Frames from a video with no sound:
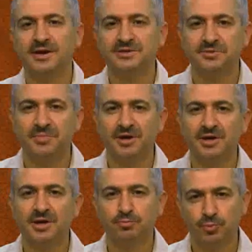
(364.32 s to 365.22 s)
kıyas
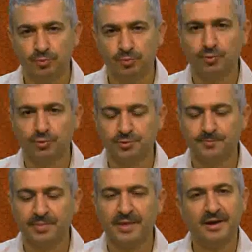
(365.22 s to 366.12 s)
etmek mümkündür.
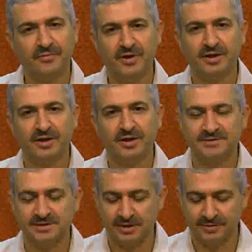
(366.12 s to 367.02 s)
El Fatiha
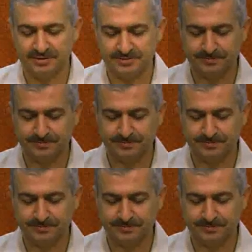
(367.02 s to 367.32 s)
Massalam.